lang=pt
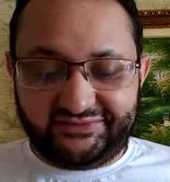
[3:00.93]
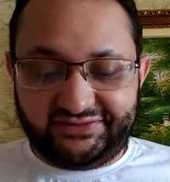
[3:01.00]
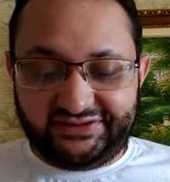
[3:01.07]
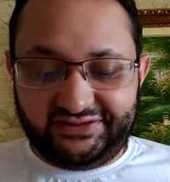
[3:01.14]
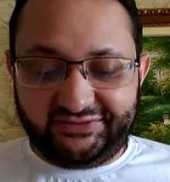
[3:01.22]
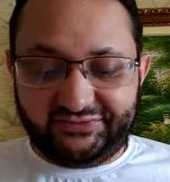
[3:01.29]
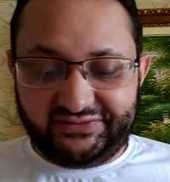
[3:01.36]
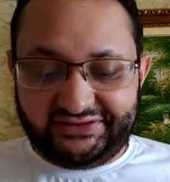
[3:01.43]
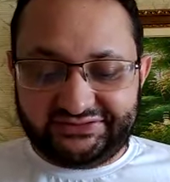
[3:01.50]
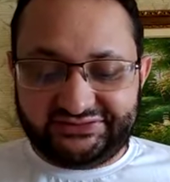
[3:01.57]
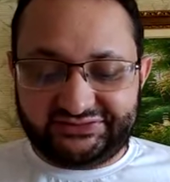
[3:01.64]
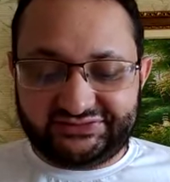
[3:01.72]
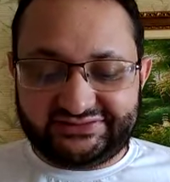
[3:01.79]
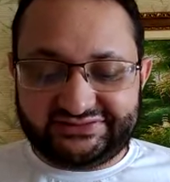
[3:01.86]
e o índio
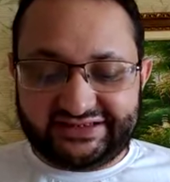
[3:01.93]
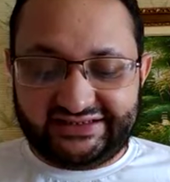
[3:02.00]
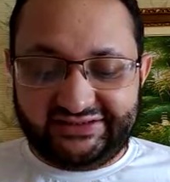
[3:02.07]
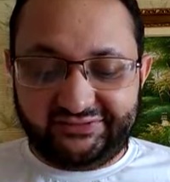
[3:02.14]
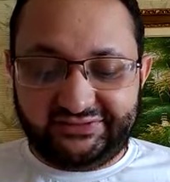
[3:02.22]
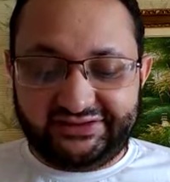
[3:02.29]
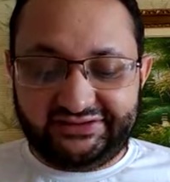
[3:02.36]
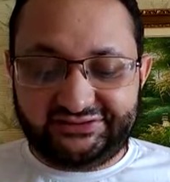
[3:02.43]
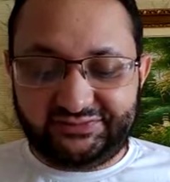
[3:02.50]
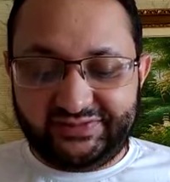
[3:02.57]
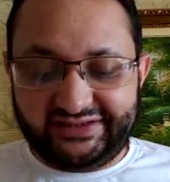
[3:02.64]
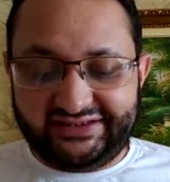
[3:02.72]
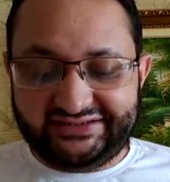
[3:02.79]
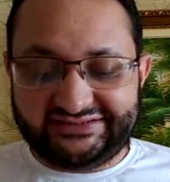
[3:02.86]
Peri
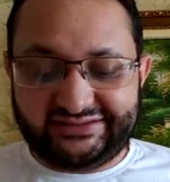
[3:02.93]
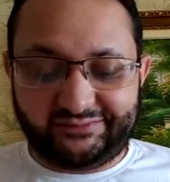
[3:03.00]
apaixonaram.